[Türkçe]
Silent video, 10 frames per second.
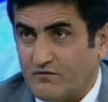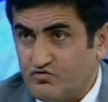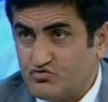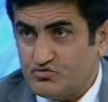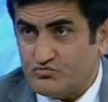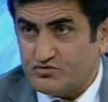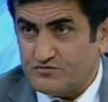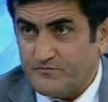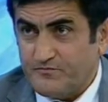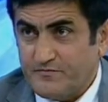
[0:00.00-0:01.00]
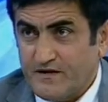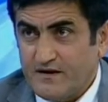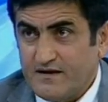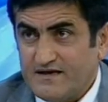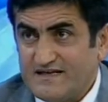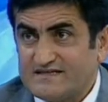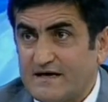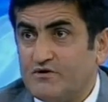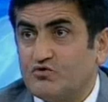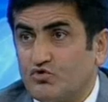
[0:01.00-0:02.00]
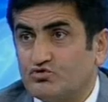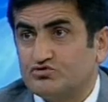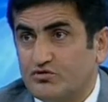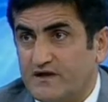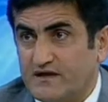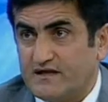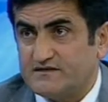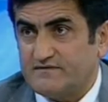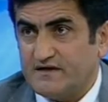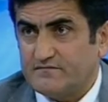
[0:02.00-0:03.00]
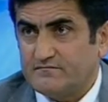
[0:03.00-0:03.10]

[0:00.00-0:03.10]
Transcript: vücudumuzun histamin kortizon dengesi var.